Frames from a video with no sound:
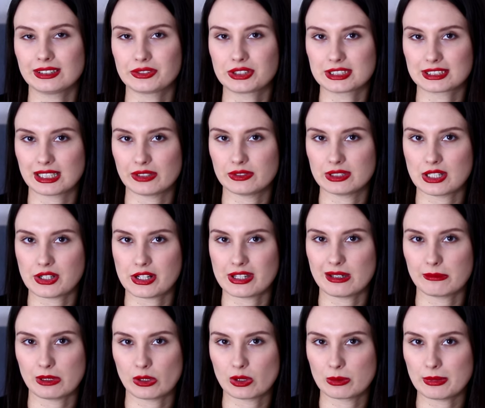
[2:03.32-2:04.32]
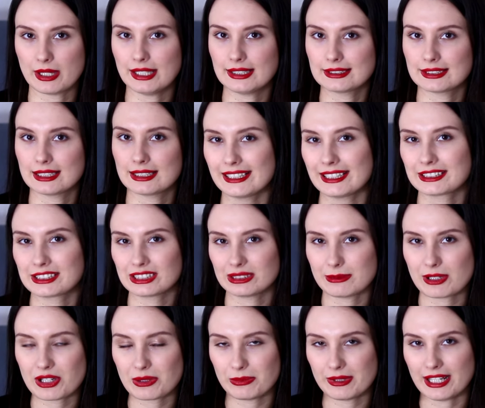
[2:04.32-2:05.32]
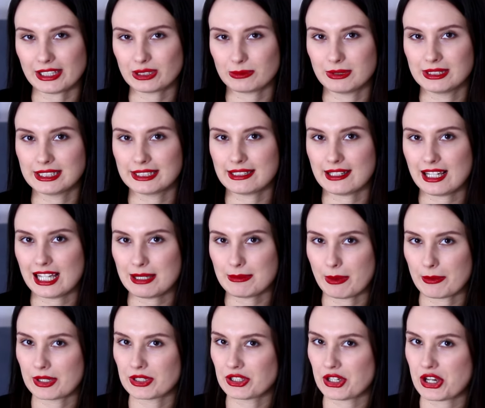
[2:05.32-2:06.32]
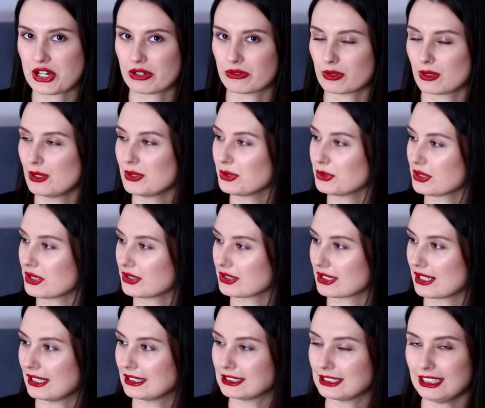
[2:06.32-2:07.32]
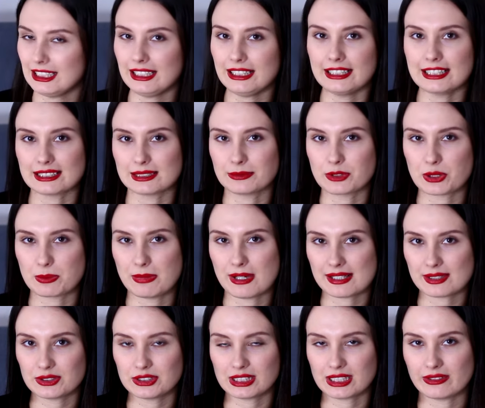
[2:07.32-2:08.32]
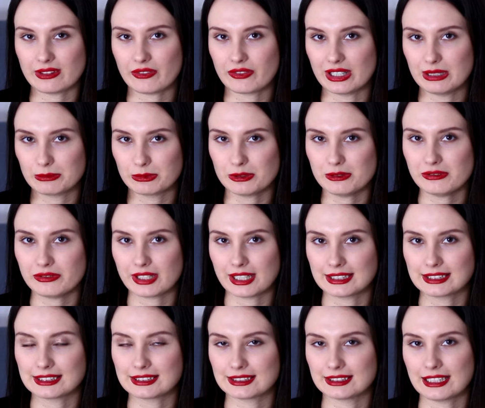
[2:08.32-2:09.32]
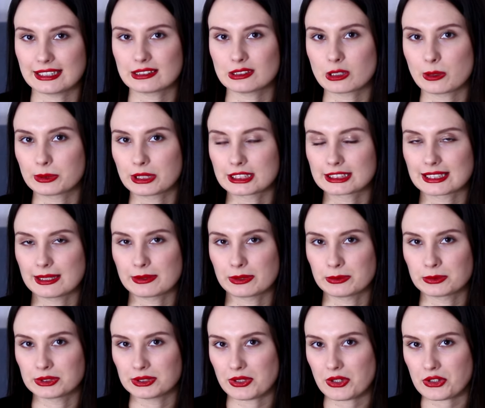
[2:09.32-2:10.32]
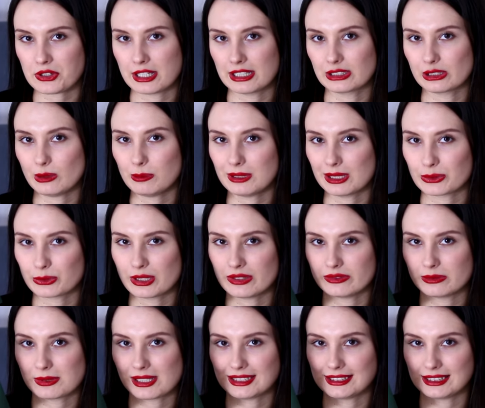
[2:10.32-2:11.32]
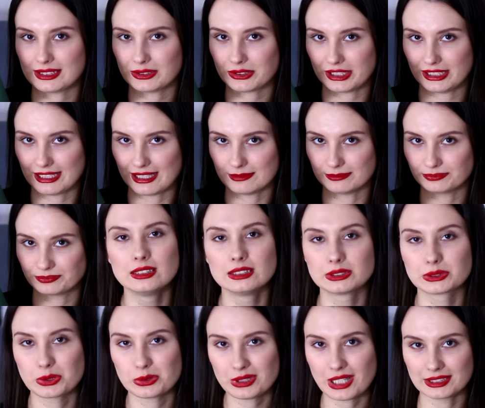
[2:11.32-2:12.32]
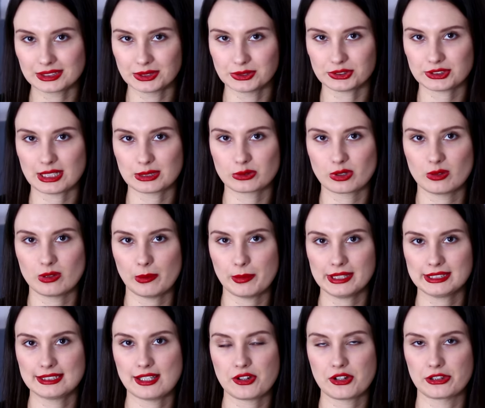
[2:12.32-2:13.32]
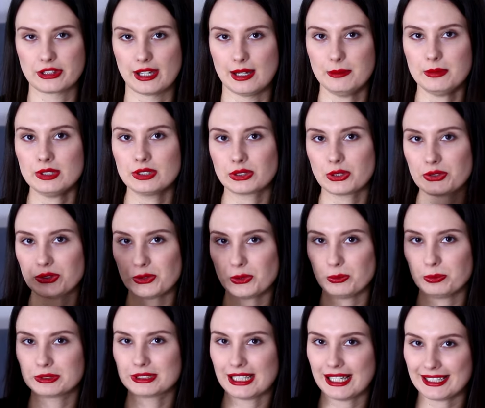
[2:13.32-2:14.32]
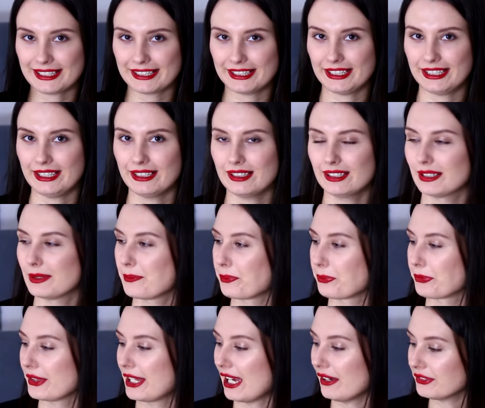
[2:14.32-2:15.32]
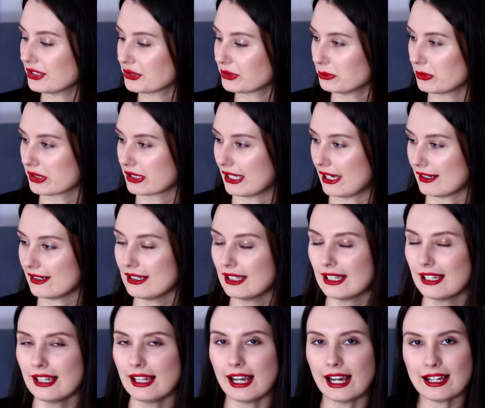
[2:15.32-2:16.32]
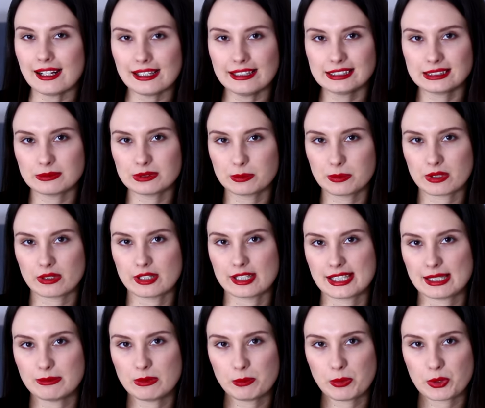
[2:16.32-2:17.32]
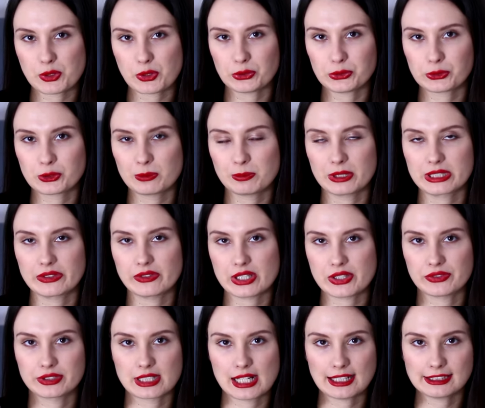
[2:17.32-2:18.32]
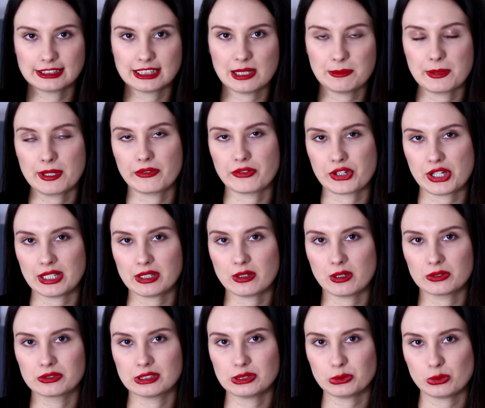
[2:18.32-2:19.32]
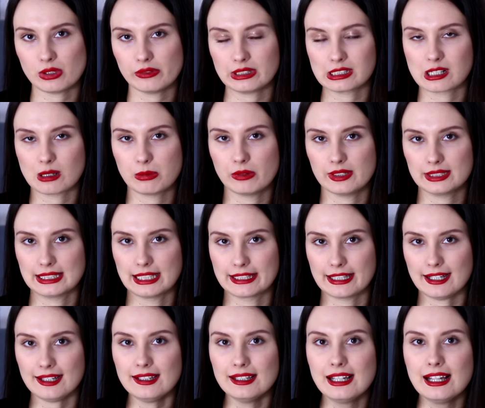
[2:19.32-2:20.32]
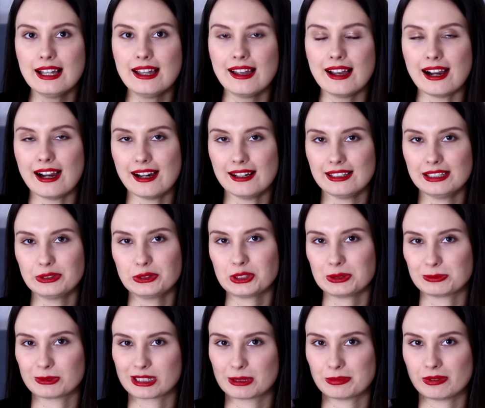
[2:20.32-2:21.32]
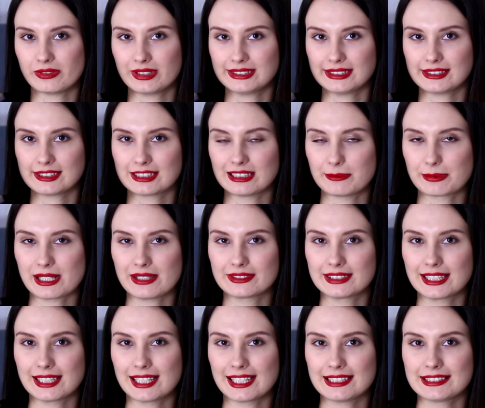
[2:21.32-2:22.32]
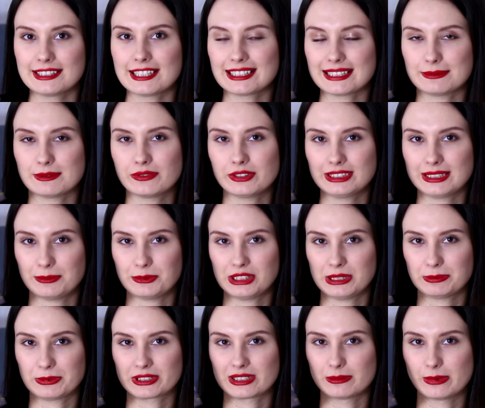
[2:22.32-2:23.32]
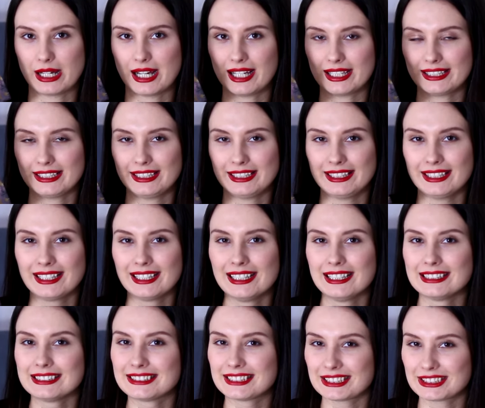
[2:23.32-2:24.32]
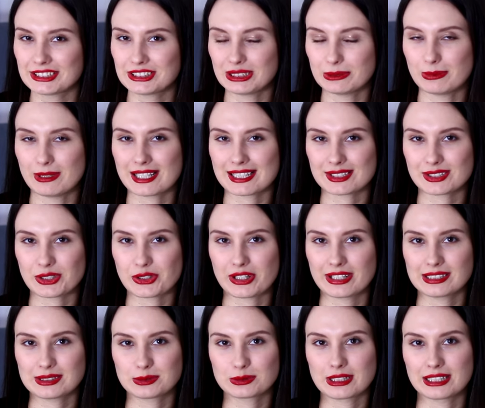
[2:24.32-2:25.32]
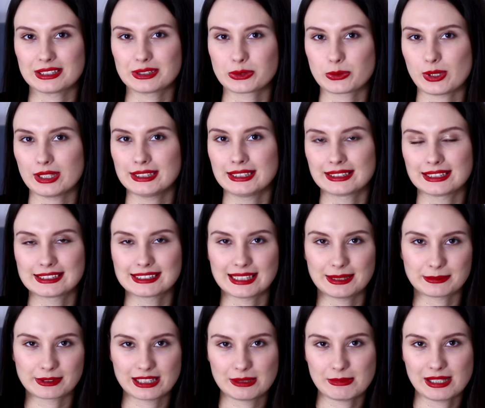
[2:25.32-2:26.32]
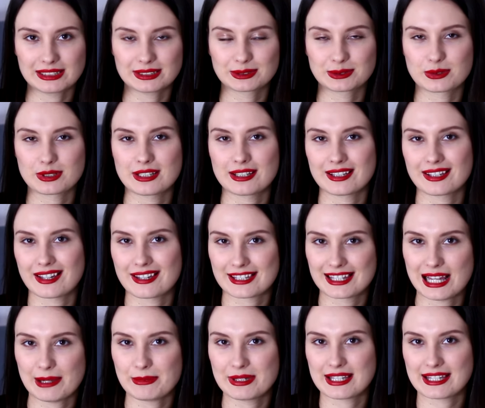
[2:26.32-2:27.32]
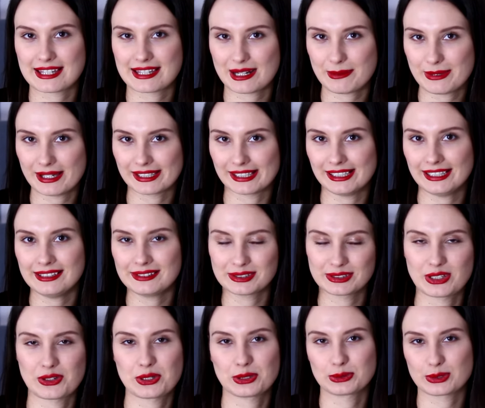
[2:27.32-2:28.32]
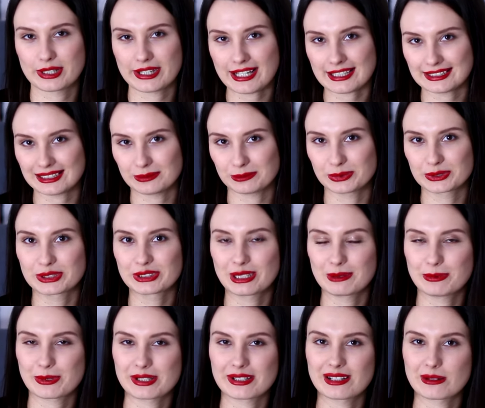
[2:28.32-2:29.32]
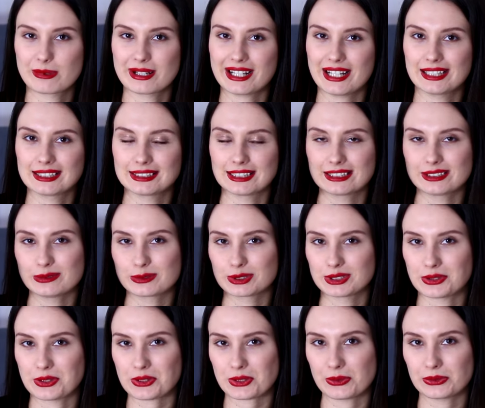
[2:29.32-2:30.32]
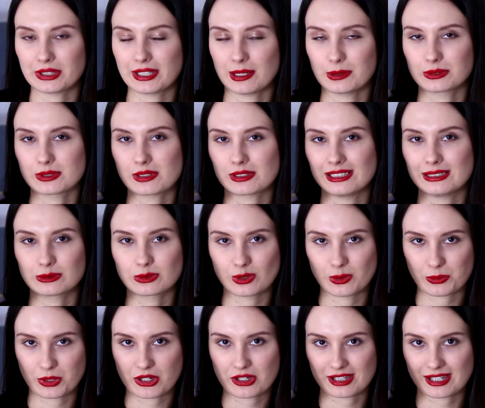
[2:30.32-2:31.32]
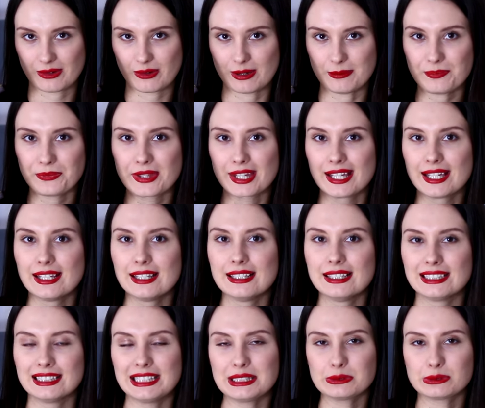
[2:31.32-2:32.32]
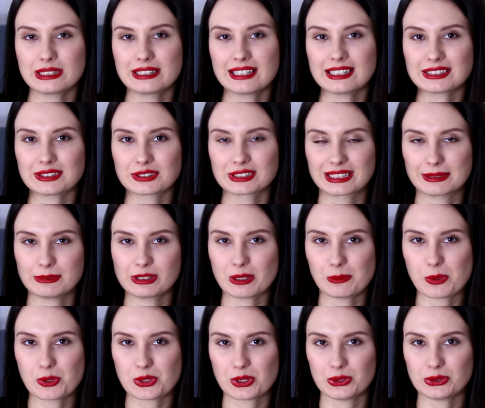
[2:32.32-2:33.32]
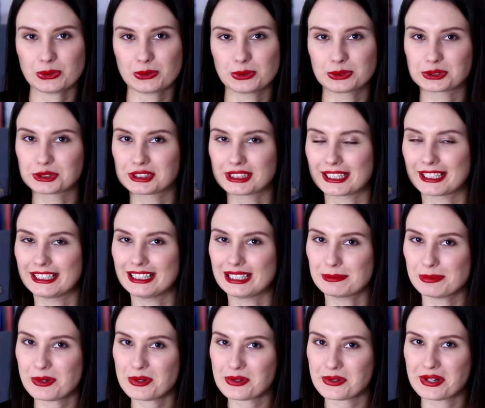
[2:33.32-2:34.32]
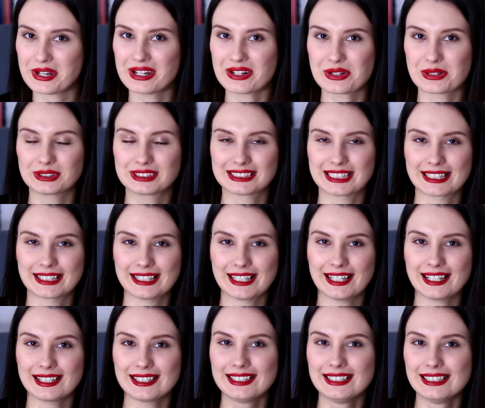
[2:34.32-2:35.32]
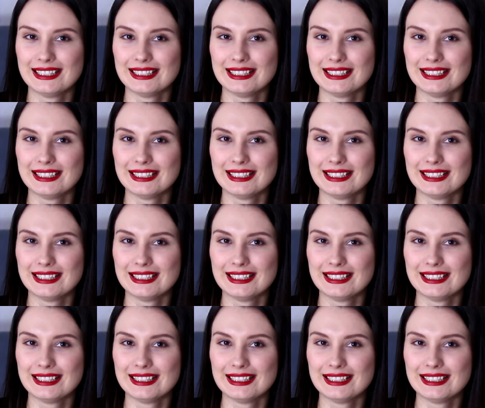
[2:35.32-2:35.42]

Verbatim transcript: te wszystkie wydarzenia miały miejsce. Także zobaczymy, jak to będzie dalej. Mam nadzieję, że w końcu się rozkręci. Jestem też bardzo ciekawa filmu, więc jak tylko przeczytam tą książkę, to planuję wybrać się do kina. Druga książka, którą obecnie czytam, to są Ptaki Dawne du Maurier, ale jestem dopiero na samym początku, ponieważ w trakcie pierwszego tytułowego opowiadania, ale już mogę powiedzieć, że naprawdę niesamowicie mi się podoba i cieszę się bardzo, że jest tutaj dokładnie ten sam klimat, który znamy z Rebeki, znaczy który ja znam, bo do tej pory Rebeka jest jedyną książką tej autorki, którą przeczytałam. I tutaj też od samego początku czuć taki niepokój, czuć takie